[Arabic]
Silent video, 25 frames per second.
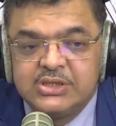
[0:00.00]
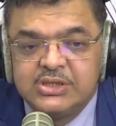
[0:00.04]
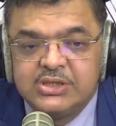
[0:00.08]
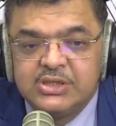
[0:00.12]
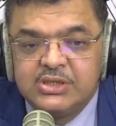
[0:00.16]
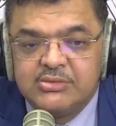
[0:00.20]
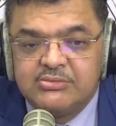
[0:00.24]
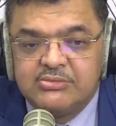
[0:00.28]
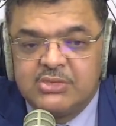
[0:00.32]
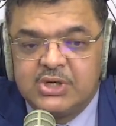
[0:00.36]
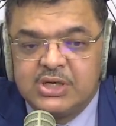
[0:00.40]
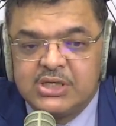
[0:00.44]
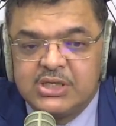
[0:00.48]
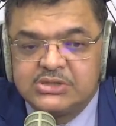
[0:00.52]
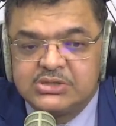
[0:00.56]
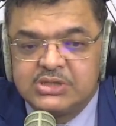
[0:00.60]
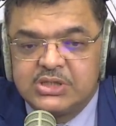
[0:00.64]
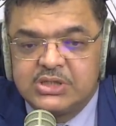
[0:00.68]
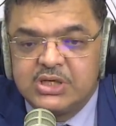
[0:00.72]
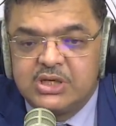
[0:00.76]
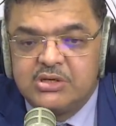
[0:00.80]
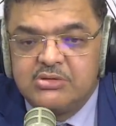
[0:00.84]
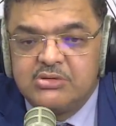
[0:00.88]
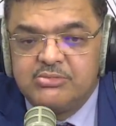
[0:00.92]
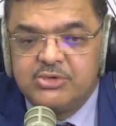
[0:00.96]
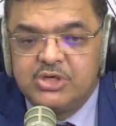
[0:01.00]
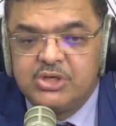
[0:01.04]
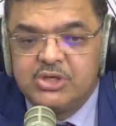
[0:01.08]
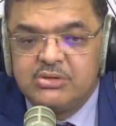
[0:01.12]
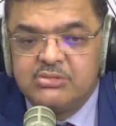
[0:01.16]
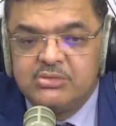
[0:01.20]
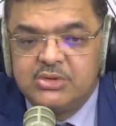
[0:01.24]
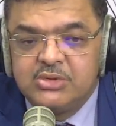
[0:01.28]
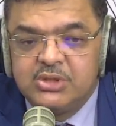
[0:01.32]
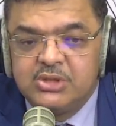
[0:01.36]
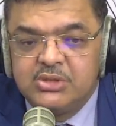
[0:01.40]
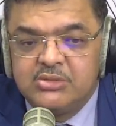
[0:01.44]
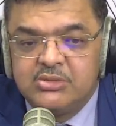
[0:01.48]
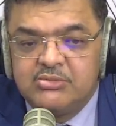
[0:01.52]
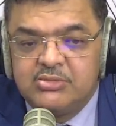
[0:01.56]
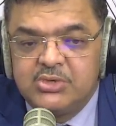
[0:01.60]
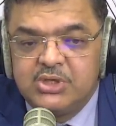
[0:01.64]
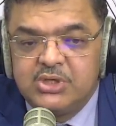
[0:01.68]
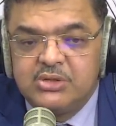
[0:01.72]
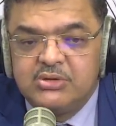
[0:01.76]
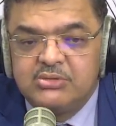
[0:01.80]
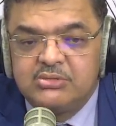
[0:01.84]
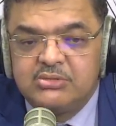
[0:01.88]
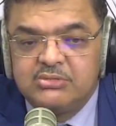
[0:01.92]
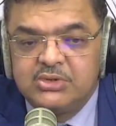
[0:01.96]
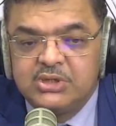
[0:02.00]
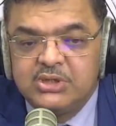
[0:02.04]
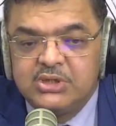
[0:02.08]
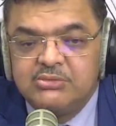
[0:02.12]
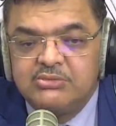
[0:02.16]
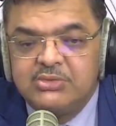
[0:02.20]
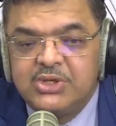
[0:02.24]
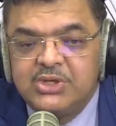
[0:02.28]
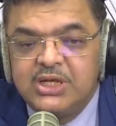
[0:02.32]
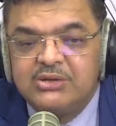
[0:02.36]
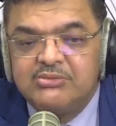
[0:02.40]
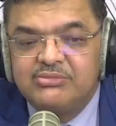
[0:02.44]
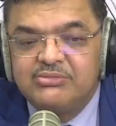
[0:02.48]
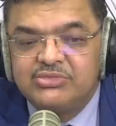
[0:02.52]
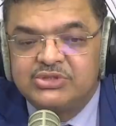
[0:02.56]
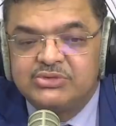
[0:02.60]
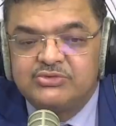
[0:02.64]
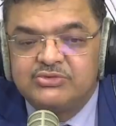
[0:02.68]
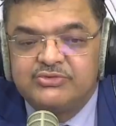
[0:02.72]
غلطت علي العرايض في التعامل مثلا